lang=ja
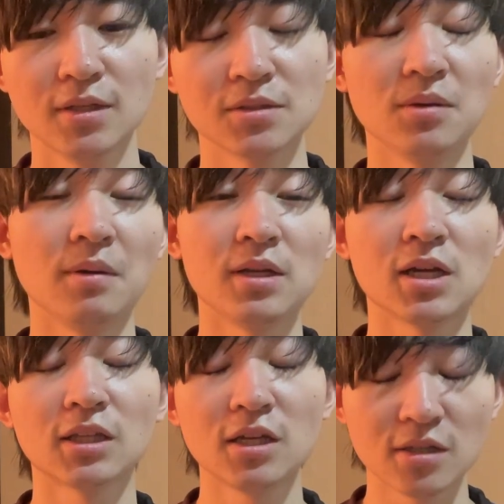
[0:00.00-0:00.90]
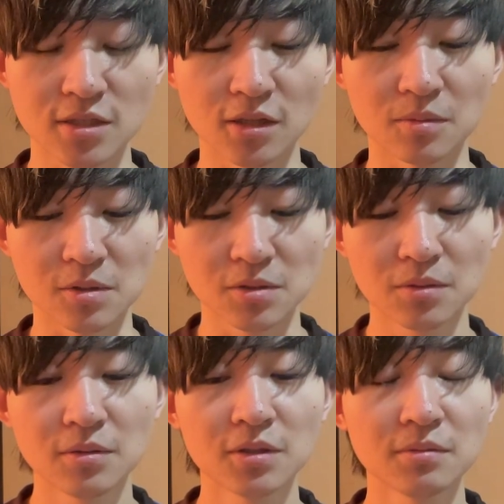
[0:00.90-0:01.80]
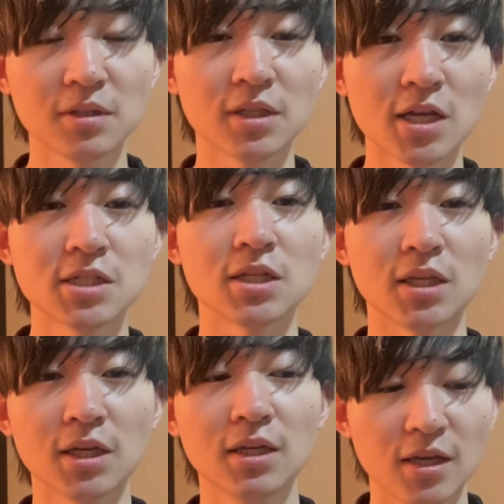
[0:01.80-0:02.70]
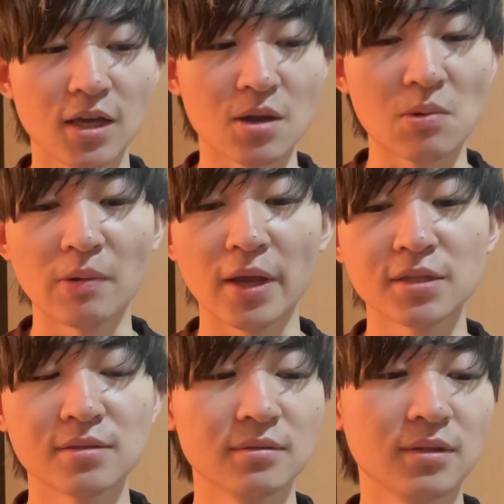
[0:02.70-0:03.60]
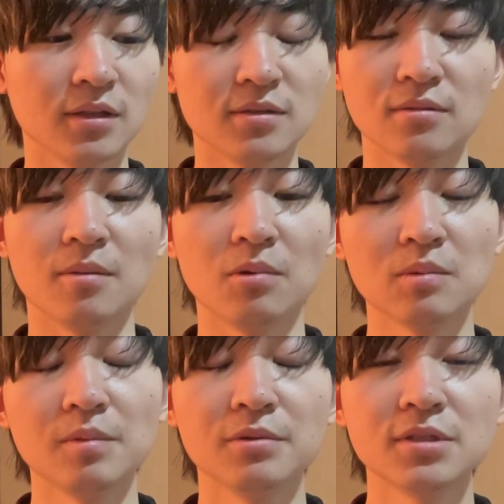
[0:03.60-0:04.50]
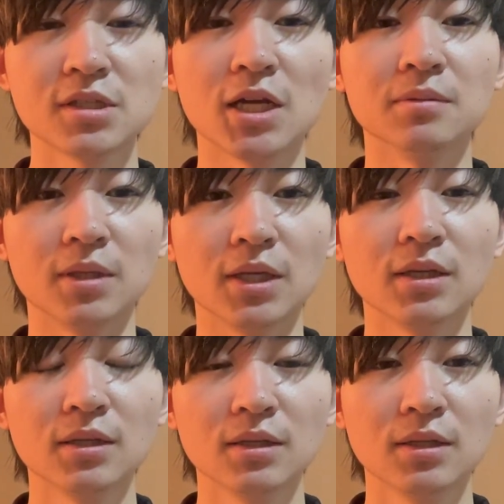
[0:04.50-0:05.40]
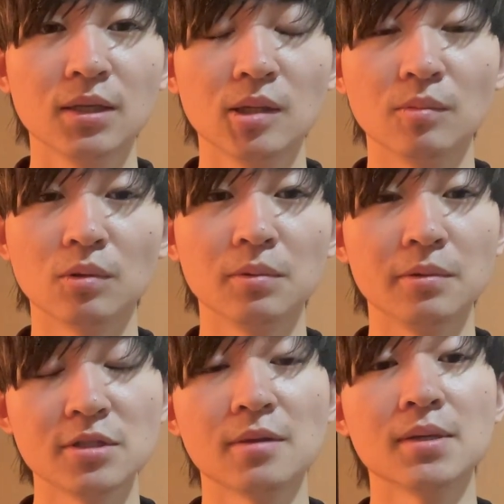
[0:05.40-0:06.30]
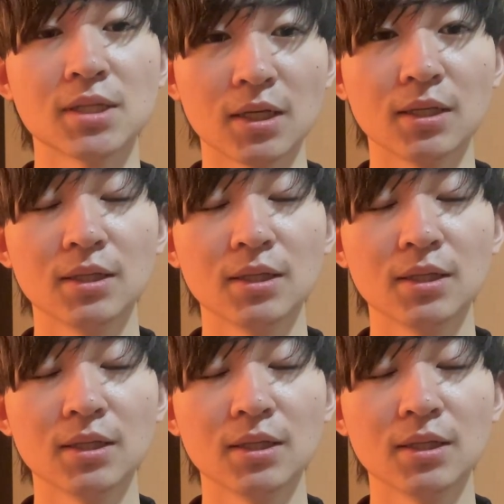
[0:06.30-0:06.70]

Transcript: それはありがたいんですけども、そういう人に対してね、え攻撃するなんていうのは僕も許せないので、僕に許せません。